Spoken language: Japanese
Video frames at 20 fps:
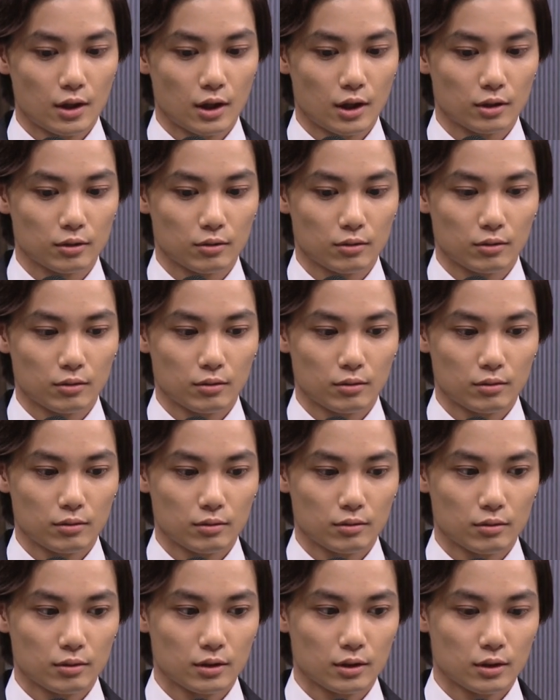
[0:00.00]
あの
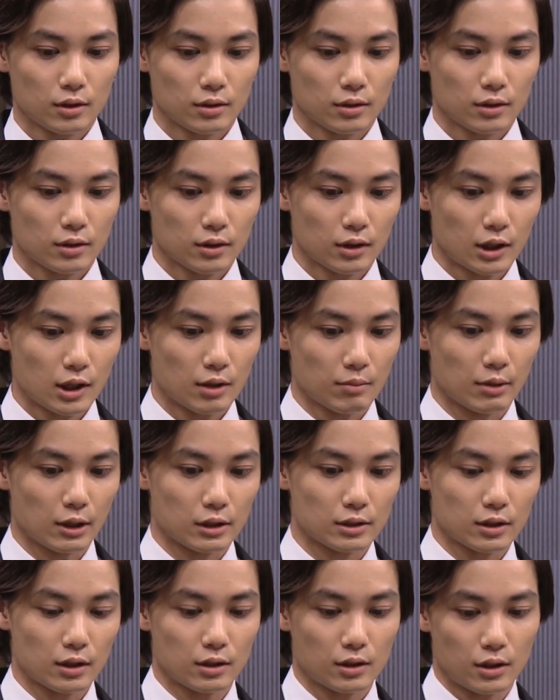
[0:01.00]
貝原さ